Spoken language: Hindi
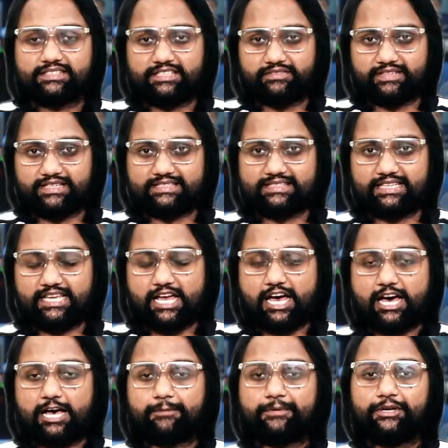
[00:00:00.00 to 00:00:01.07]
जिसकी वजह से
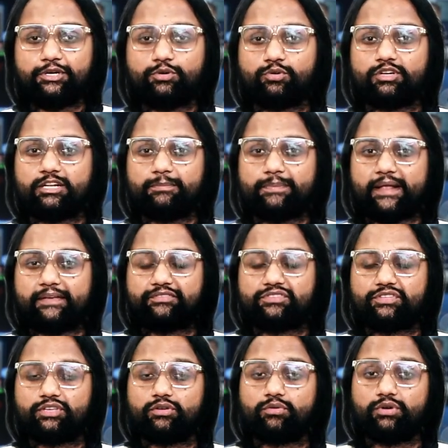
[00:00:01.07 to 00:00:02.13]
आपकी टोटल
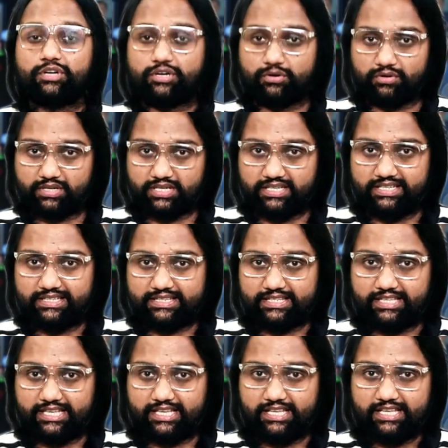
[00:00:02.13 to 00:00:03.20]
प्राइवेसी को कंट्रोल कर
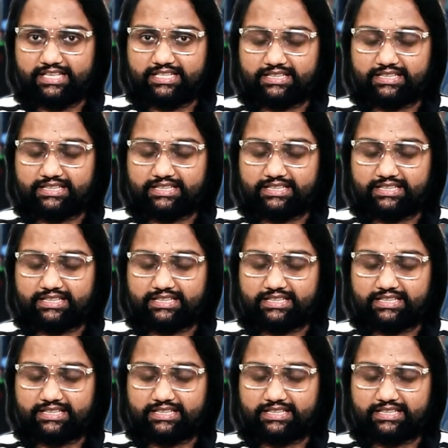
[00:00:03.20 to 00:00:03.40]
लेती हैं